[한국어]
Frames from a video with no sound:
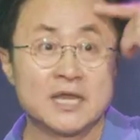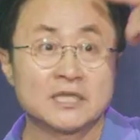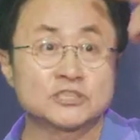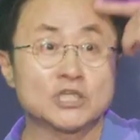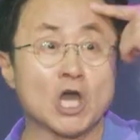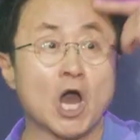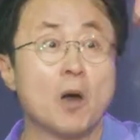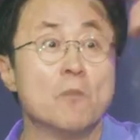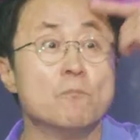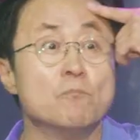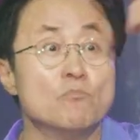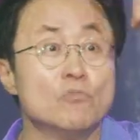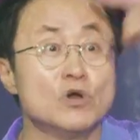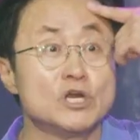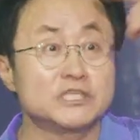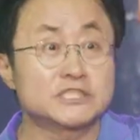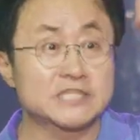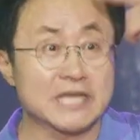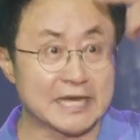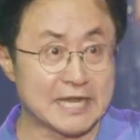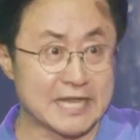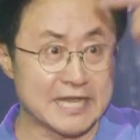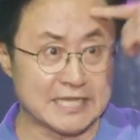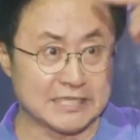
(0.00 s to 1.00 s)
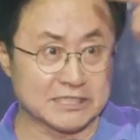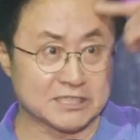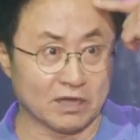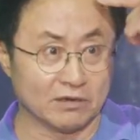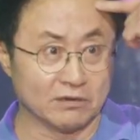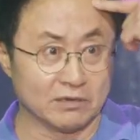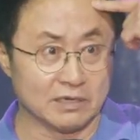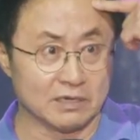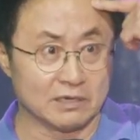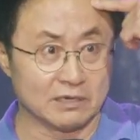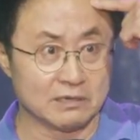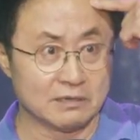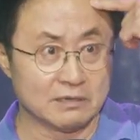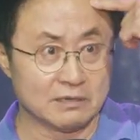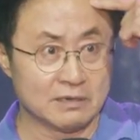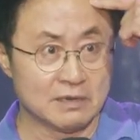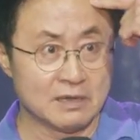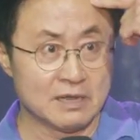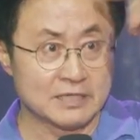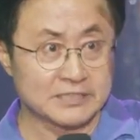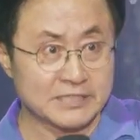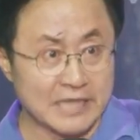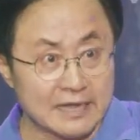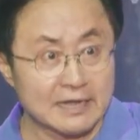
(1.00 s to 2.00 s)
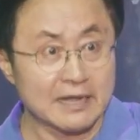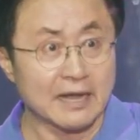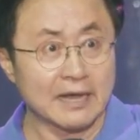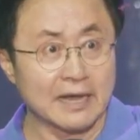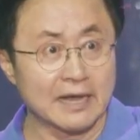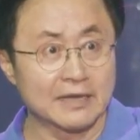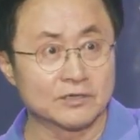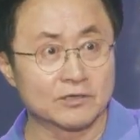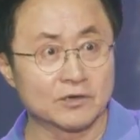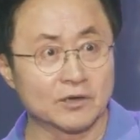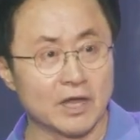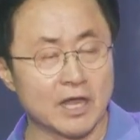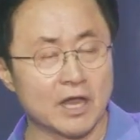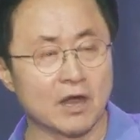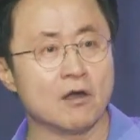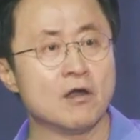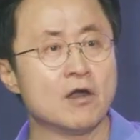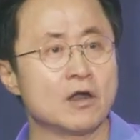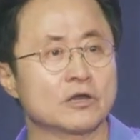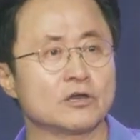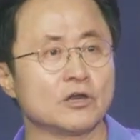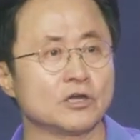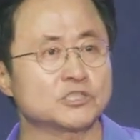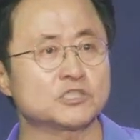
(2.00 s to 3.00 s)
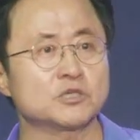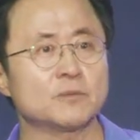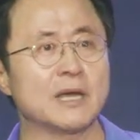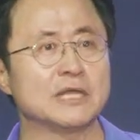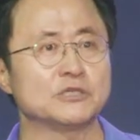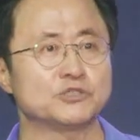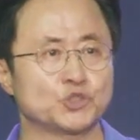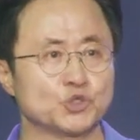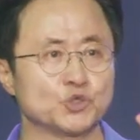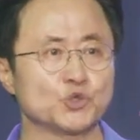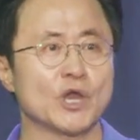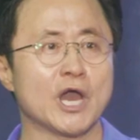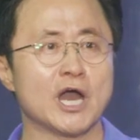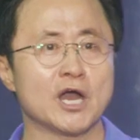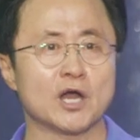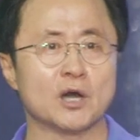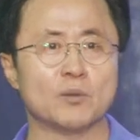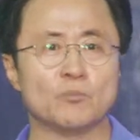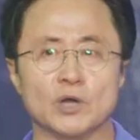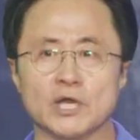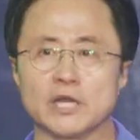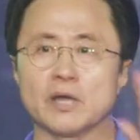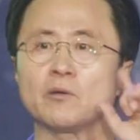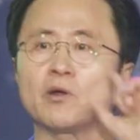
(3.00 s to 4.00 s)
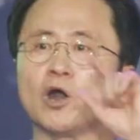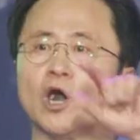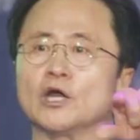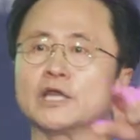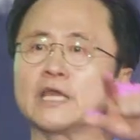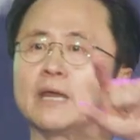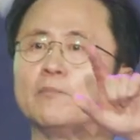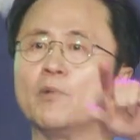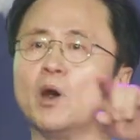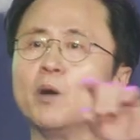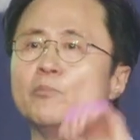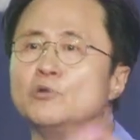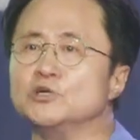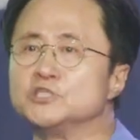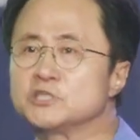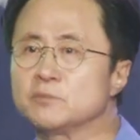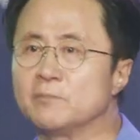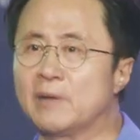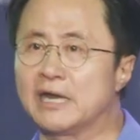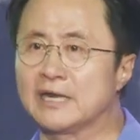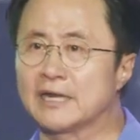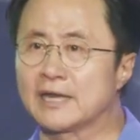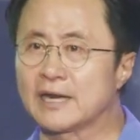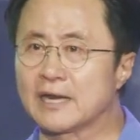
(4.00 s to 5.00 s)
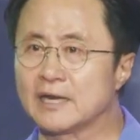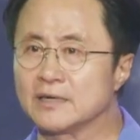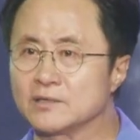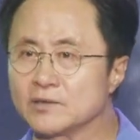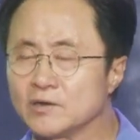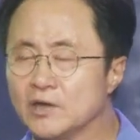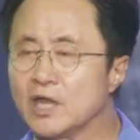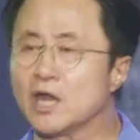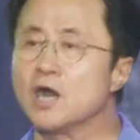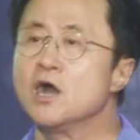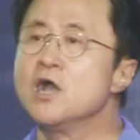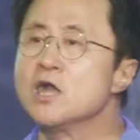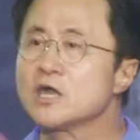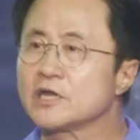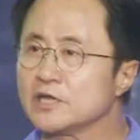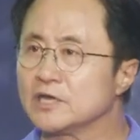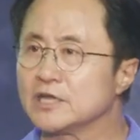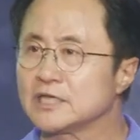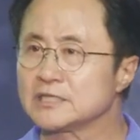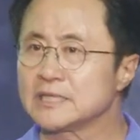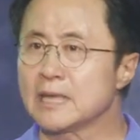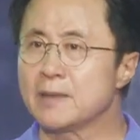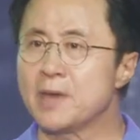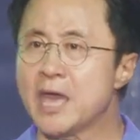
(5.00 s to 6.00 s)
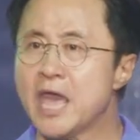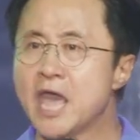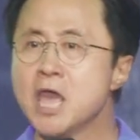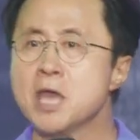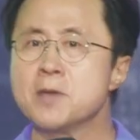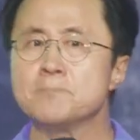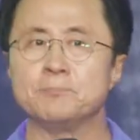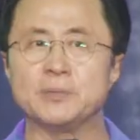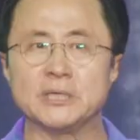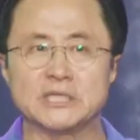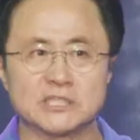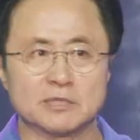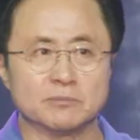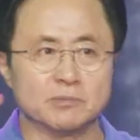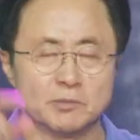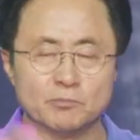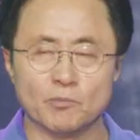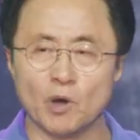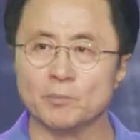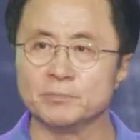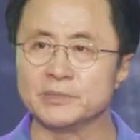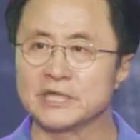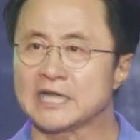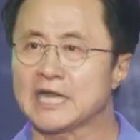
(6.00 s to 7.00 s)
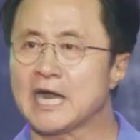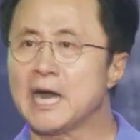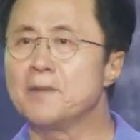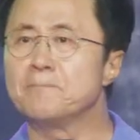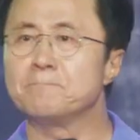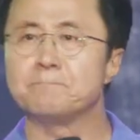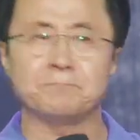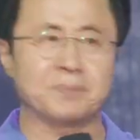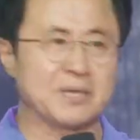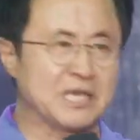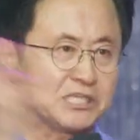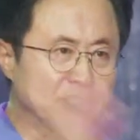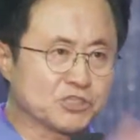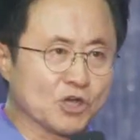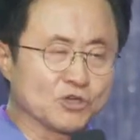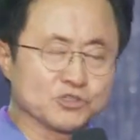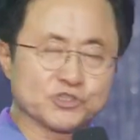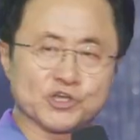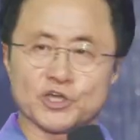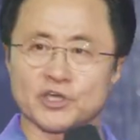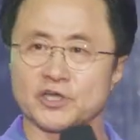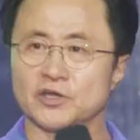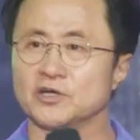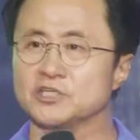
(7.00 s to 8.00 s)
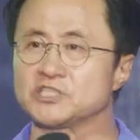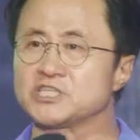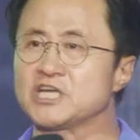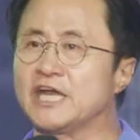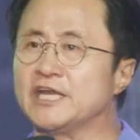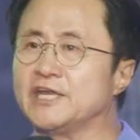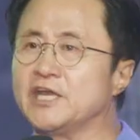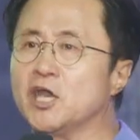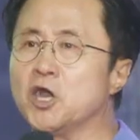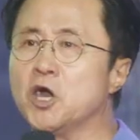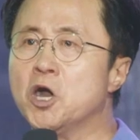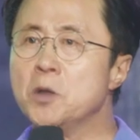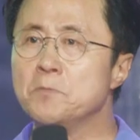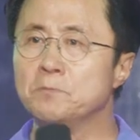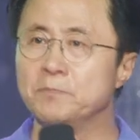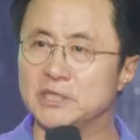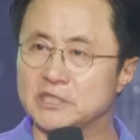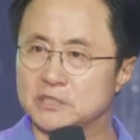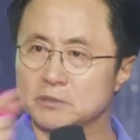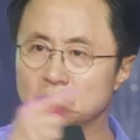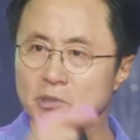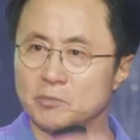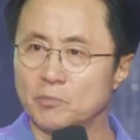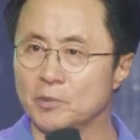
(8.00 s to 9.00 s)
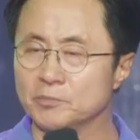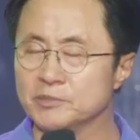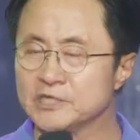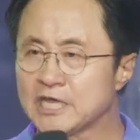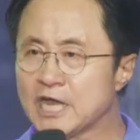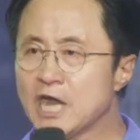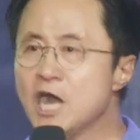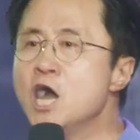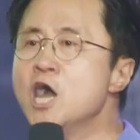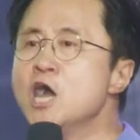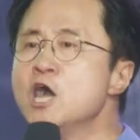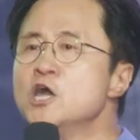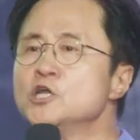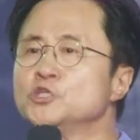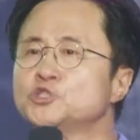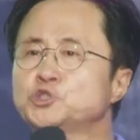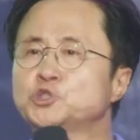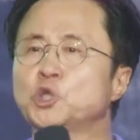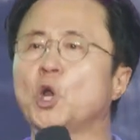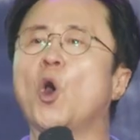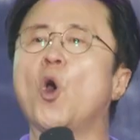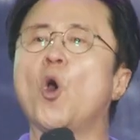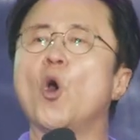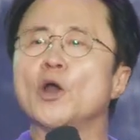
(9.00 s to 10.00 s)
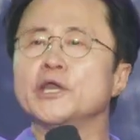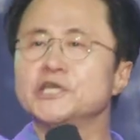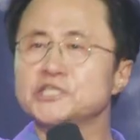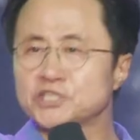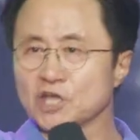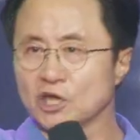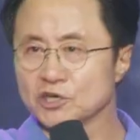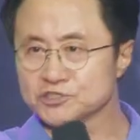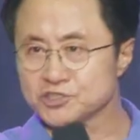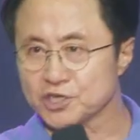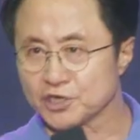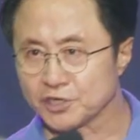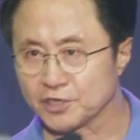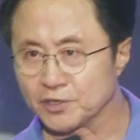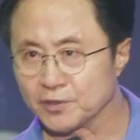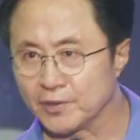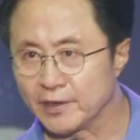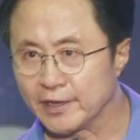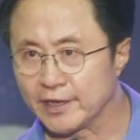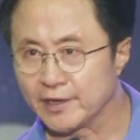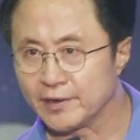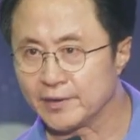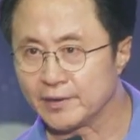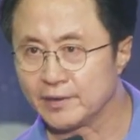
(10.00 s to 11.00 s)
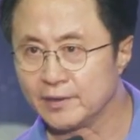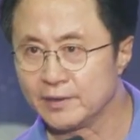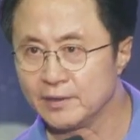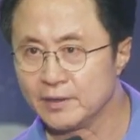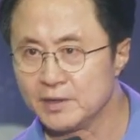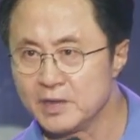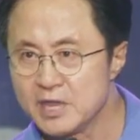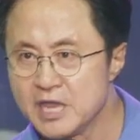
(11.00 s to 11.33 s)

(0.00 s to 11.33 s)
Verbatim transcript: 선물이잖아요. 이성을 생각하는 거예요. 그렇지만 중요한 건 뭐냐면 거기에 머물지 말라라는 거예요. 그렇기 때문에 믿음은 뭡니까? 비이성적인 것이 아니에요. 믿음은 뭡니까? 초이성적인 거예요.